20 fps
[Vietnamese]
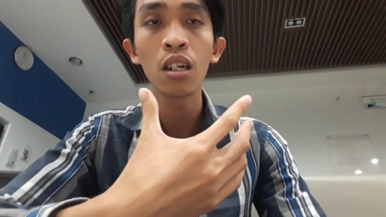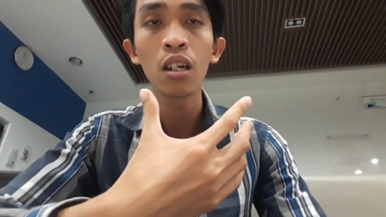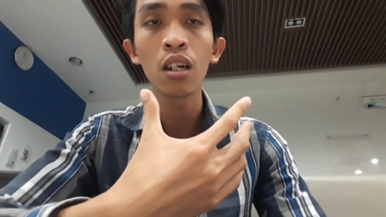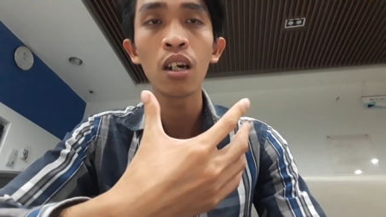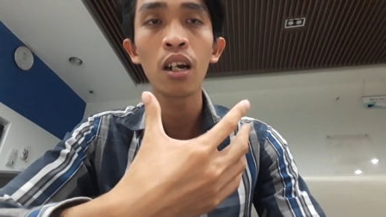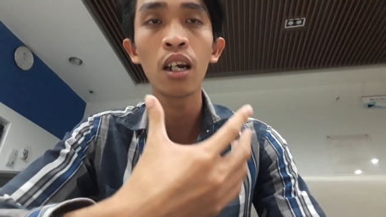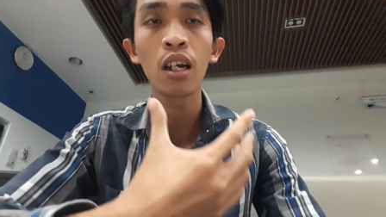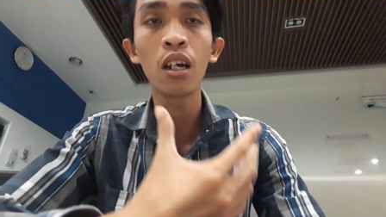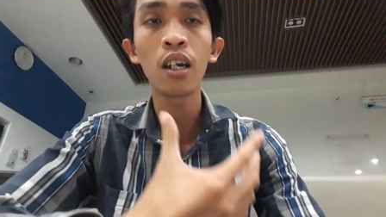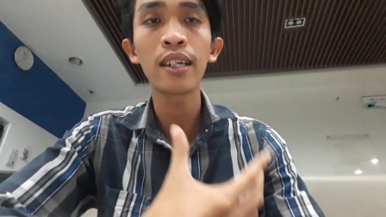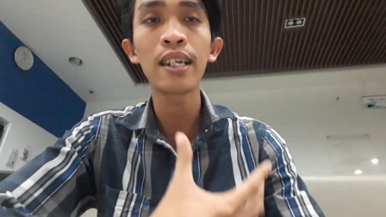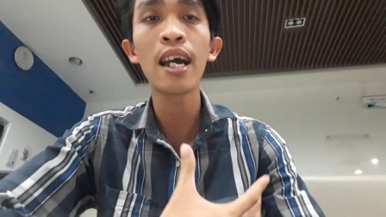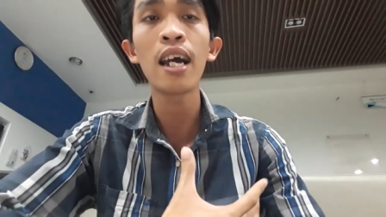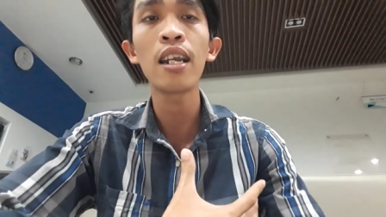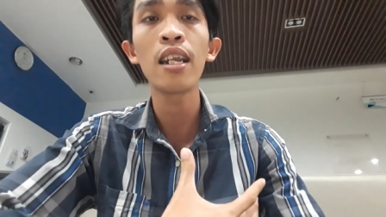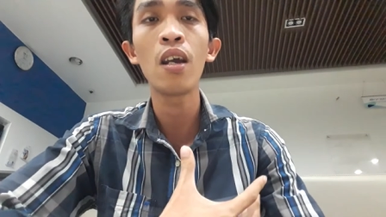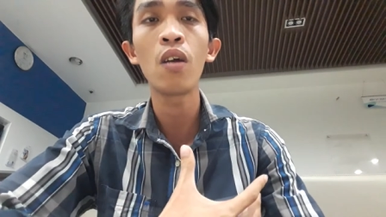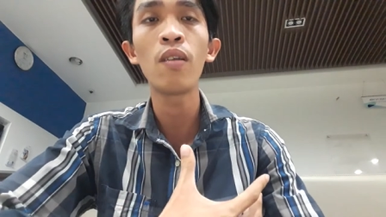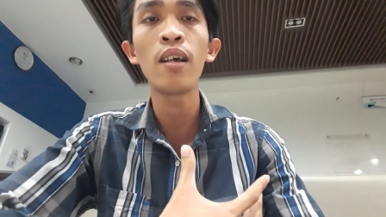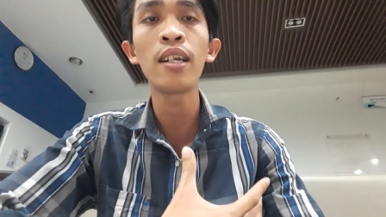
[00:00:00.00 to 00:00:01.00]
người, người ta
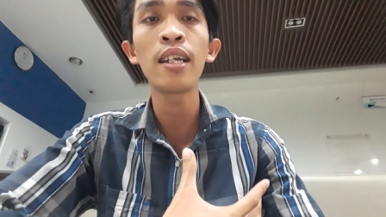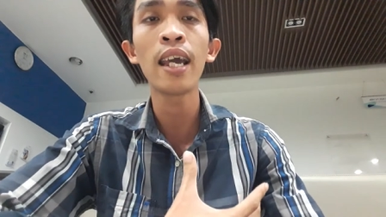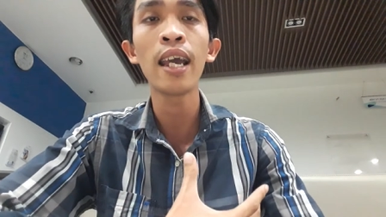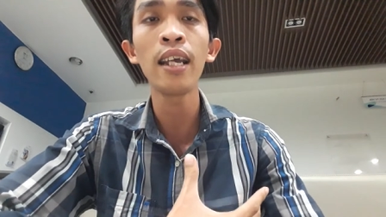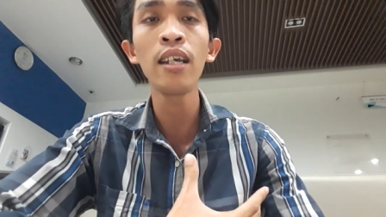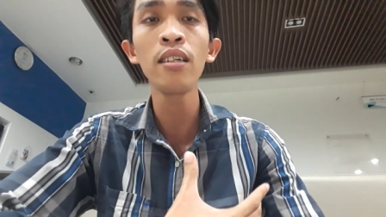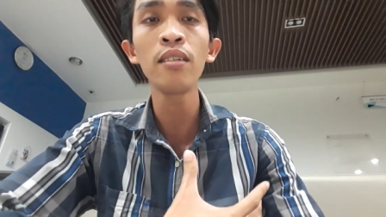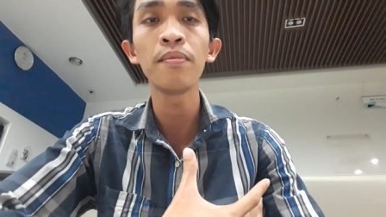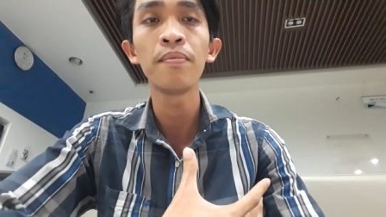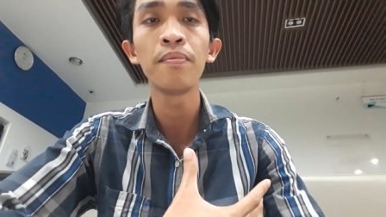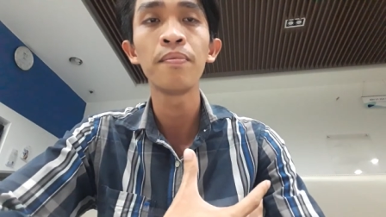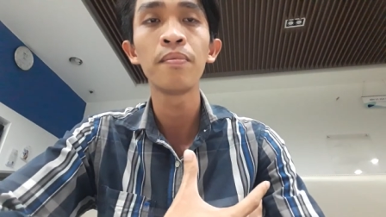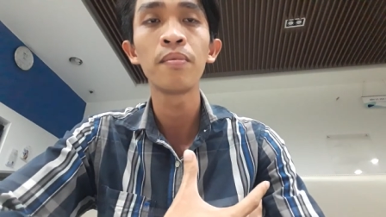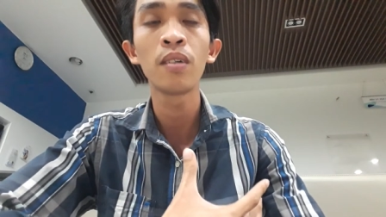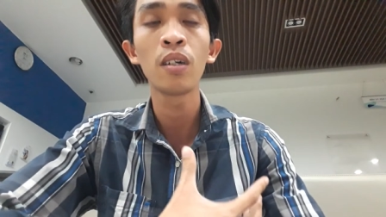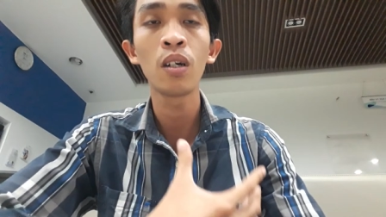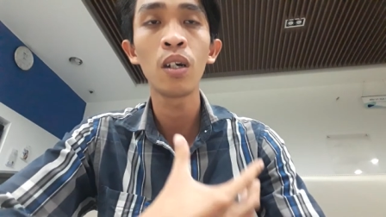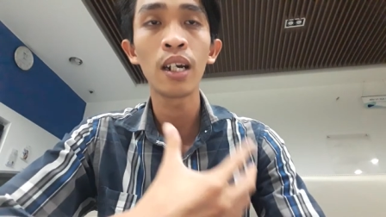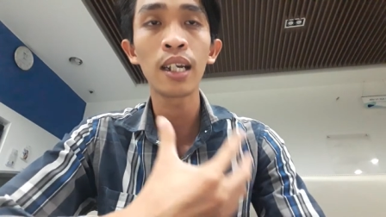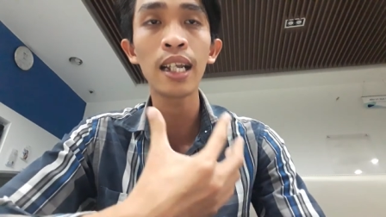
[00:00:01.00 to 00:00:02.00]
đều lên án
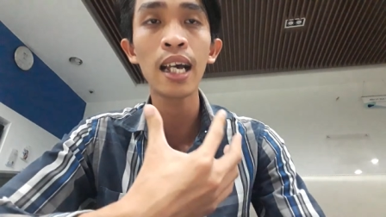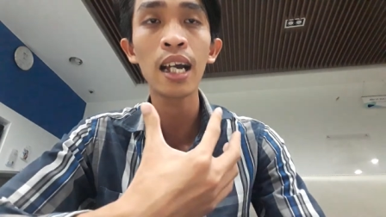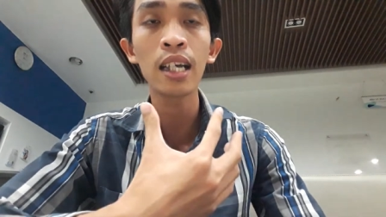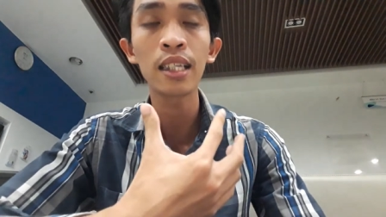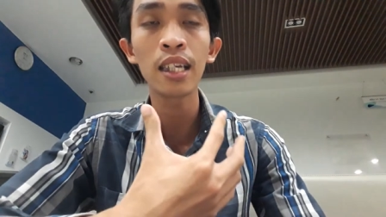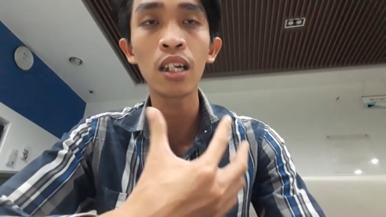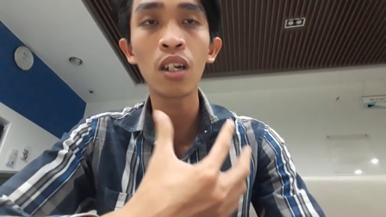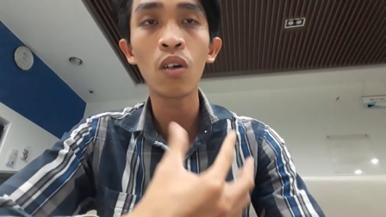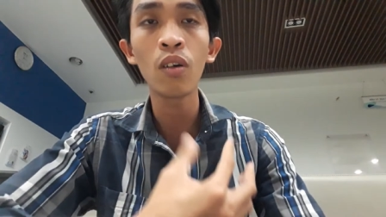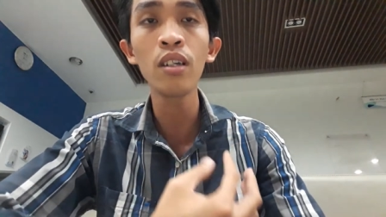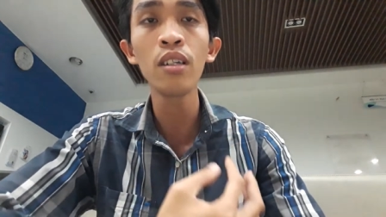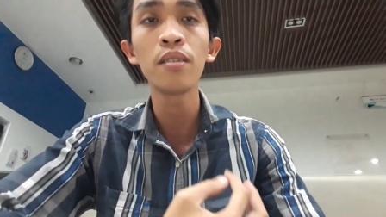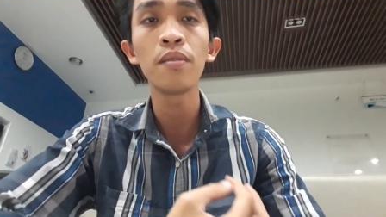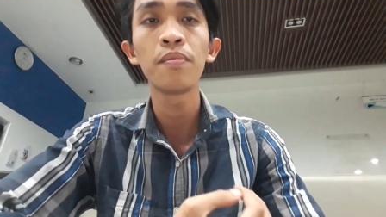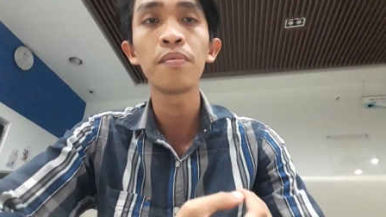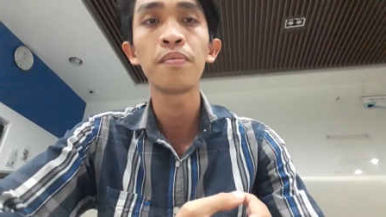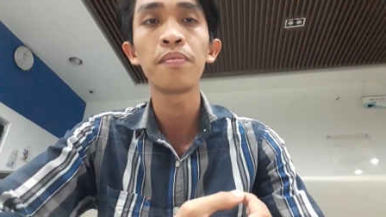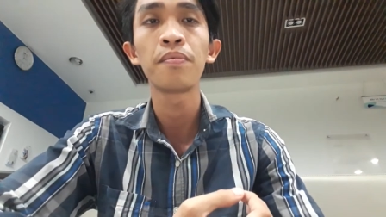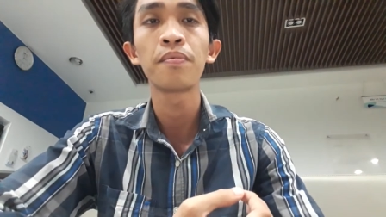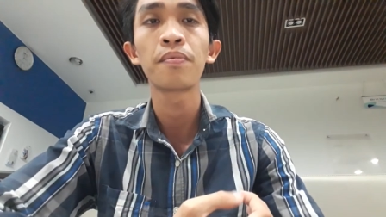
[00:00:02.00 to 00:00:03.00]
người ta sẽ nói
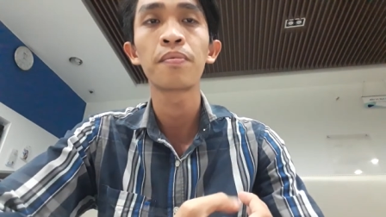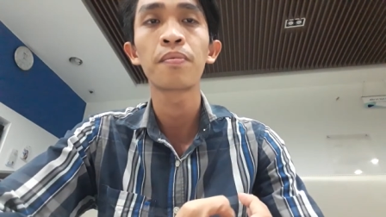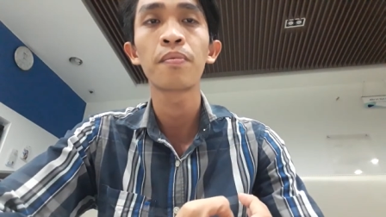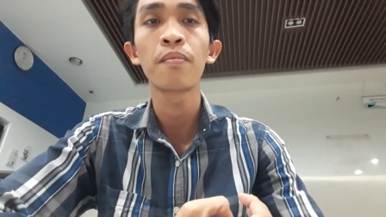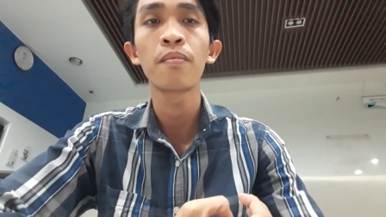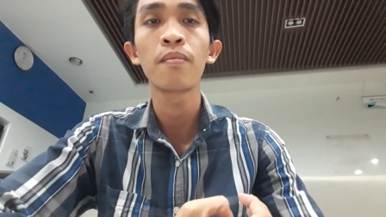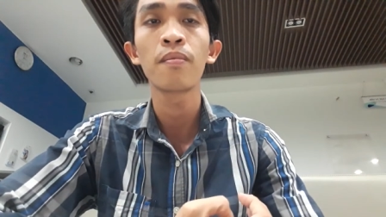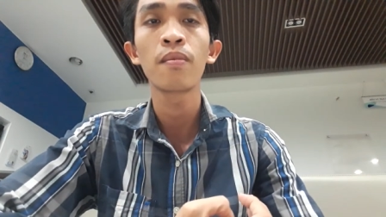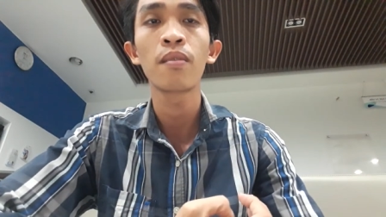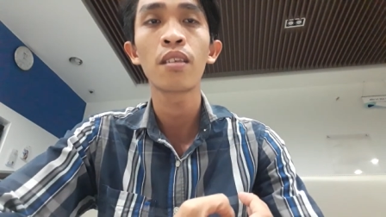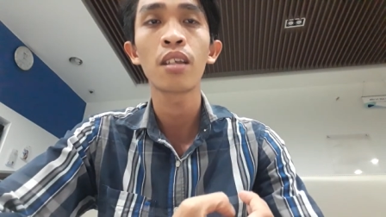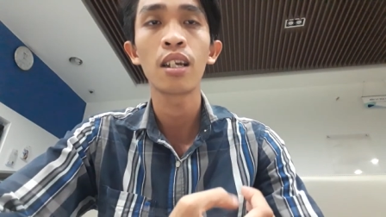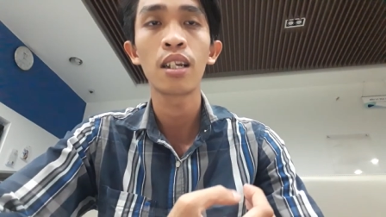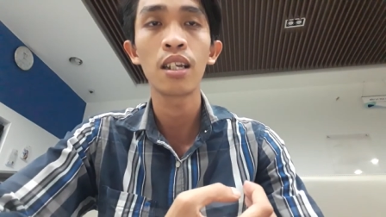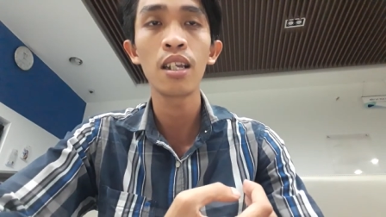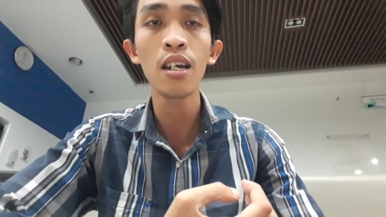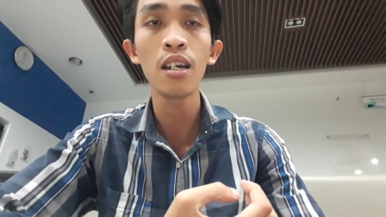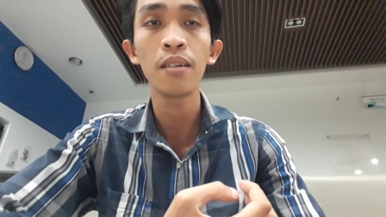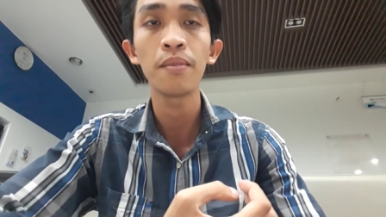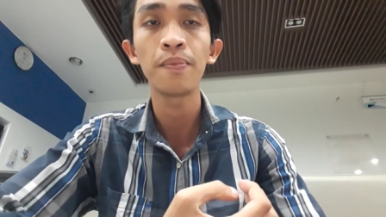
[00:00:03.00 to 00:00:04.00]
đó